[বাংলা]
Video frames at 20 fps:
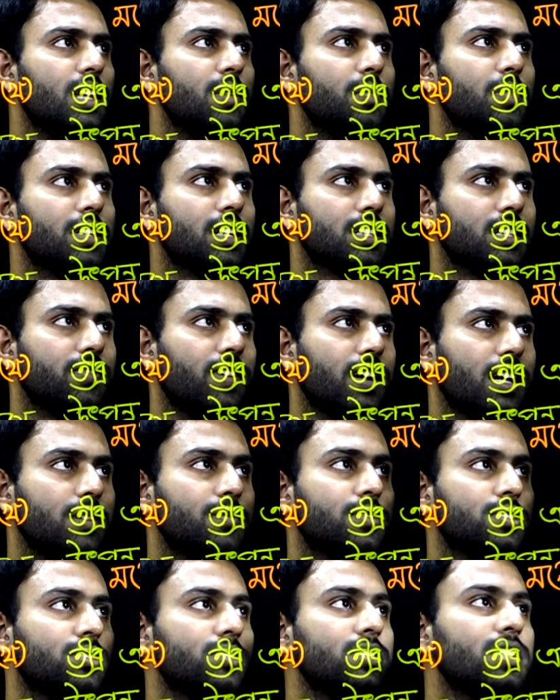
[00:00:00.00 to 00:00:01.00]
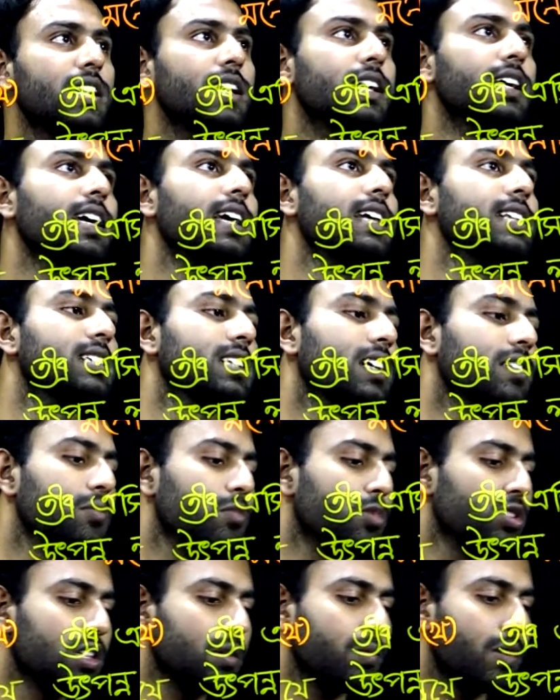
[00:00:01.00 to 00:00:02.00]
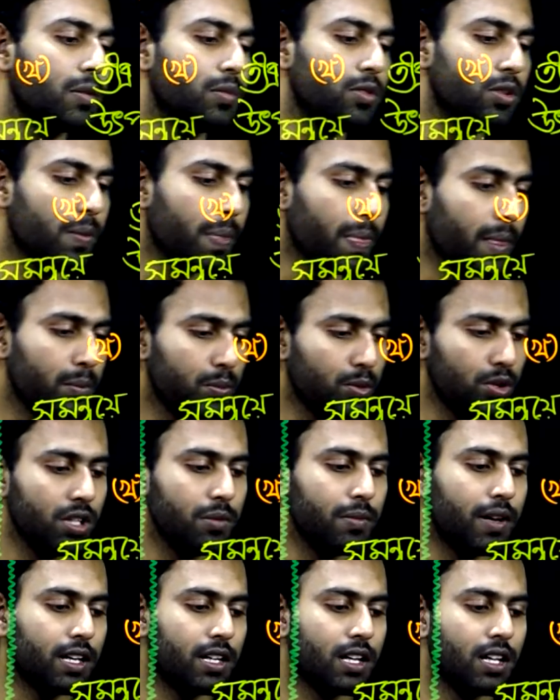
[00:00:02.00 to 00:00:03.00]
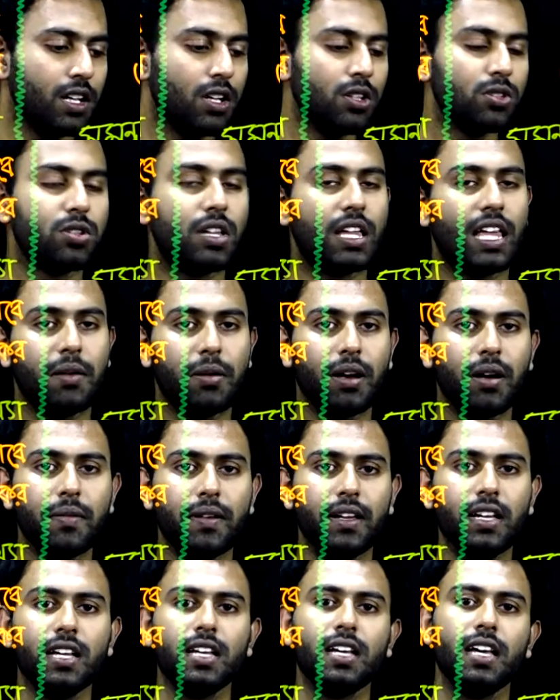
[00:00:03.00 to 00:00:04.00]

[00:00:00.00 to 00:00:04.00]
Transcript: এই পাশে একটা ফাঁকা বন্ধন এদেরকে আমি বলতে পারবো পলিমার তো এভাবে